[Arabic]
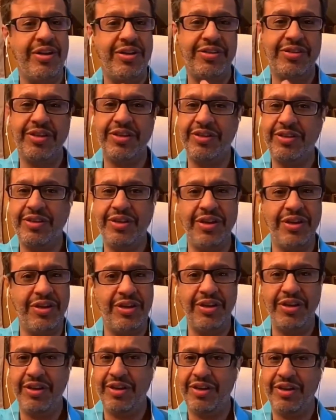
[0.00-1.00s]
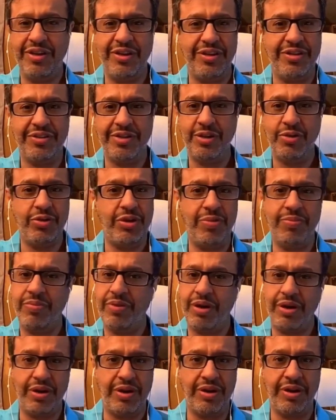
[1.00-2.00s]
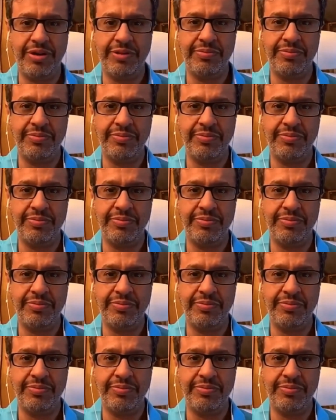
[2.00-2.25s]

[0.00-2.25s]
صدقني سيدمرك